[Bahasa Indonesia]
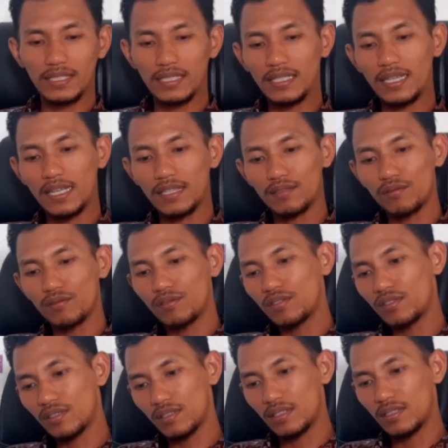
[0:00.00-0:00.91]
kasus
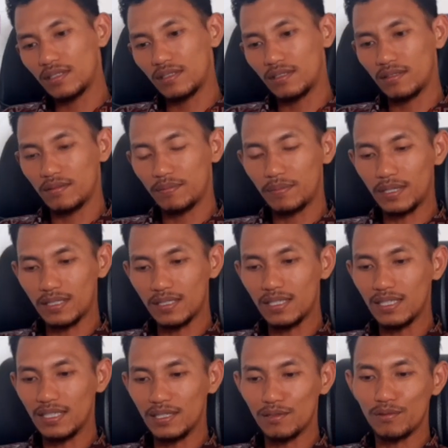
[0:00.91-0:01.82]

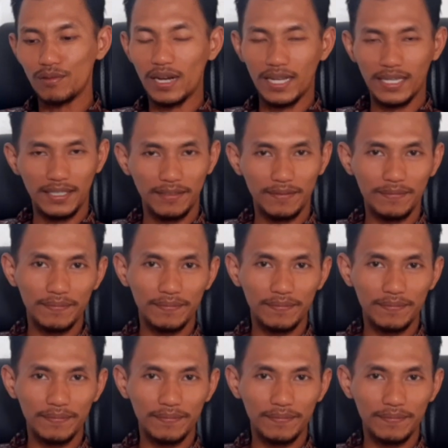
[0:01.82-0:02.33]
perselingkuhan.